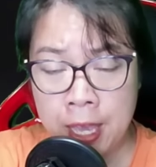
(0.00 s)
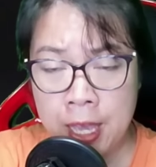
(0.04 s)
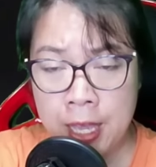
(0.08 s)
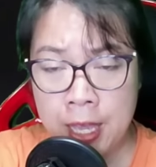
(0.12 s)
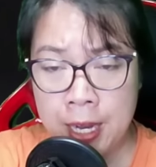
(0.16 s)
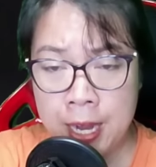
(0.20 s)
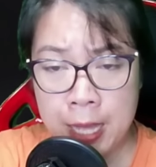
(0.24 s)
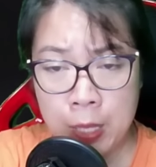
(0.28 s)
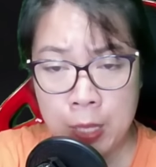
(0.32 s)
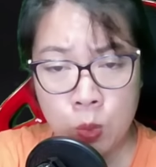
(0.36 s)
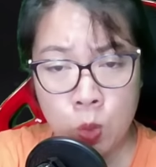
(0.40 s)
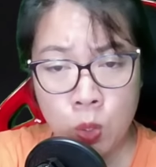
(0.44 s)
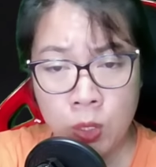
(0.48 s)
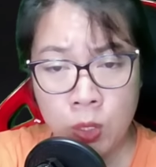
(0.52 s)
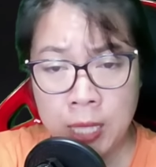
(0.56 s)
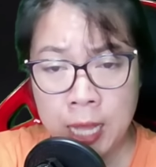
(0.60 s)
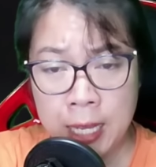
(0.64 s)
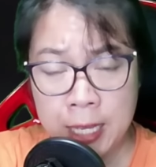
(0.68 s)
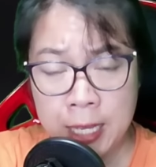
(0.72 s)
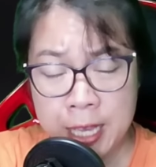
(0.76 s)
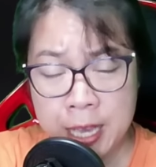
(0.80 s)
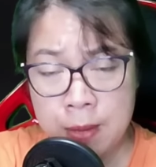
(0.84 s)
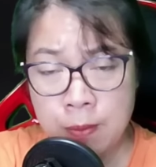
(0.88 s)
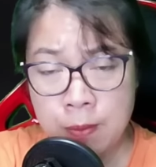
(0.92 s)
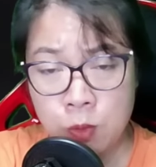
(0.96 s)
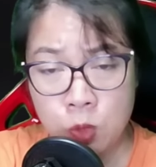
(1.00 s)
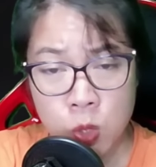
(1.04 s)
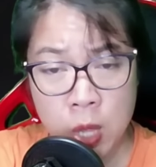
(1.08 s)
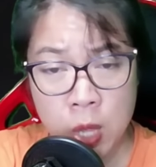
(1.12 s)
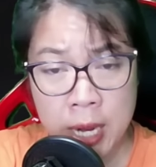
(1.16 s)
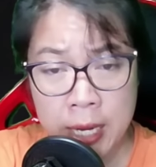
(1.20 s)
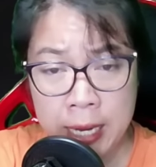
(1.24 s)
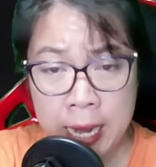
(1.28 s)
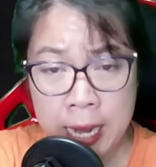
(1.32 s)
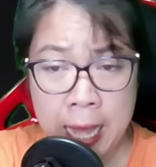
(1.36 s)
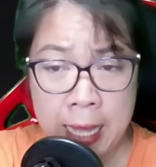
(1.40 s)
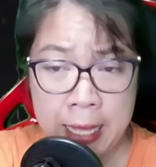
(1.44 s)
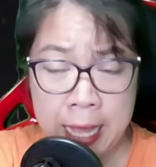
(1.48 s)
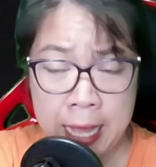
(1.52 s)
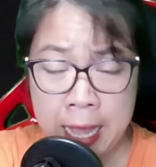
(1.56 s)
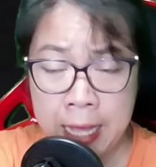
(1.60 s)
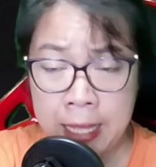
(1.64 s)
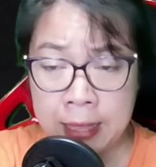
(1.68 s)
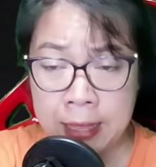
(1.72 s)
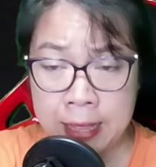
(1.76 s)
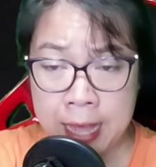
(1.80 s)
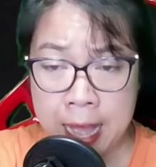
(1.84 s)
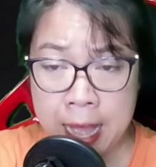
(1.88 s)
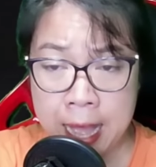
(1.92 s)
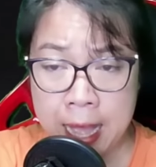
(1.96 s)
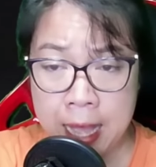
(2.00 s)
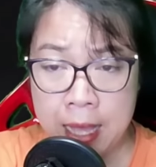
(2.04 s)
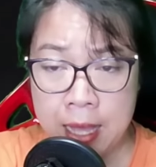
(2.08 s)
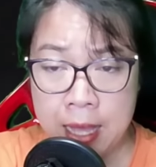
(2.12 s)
để cô ta kiểm soát lại anh ta.